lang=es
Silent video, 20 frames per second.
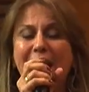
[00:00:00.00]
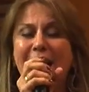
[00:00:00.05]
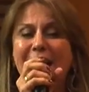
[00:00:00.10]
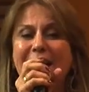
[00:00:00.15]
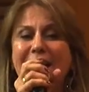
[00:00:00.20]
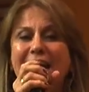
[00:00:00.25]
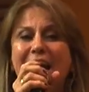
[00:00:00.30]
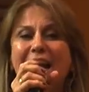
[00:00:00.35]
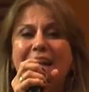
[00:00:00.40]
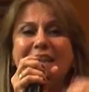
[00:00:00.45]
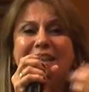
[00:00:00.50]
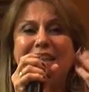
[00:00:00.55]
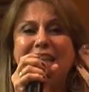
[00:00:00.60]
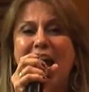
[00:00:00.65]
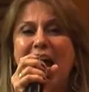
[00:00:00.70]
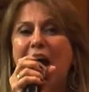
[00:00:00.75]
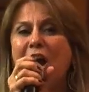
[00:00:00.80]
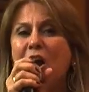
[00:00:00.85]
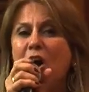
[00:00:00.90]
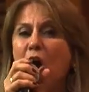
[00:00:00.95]
Usted como
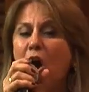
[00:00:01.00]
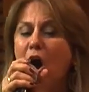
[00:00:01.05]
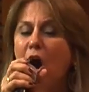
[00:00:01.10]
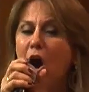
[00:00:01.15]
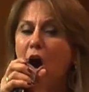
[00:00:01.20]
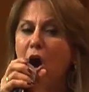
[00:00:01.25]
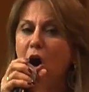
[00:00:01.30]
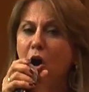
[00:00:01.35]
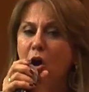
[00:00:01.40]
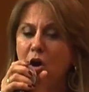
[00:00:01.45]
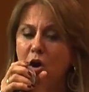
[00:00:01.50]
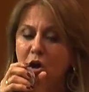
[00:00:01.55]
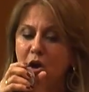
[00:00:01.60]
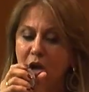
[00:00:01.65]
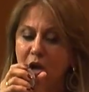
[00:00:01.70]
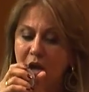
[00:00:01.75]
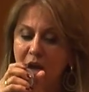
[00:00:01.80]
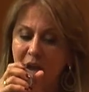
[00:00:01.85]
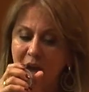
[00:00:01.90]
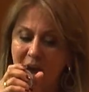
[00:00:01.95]
docente me imagino que
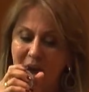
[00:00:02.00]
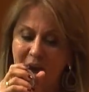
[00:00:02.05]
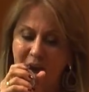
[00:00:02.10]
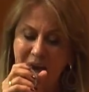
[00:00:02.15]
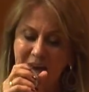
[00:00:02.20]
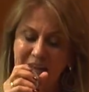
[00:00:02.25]
ha hecho mucha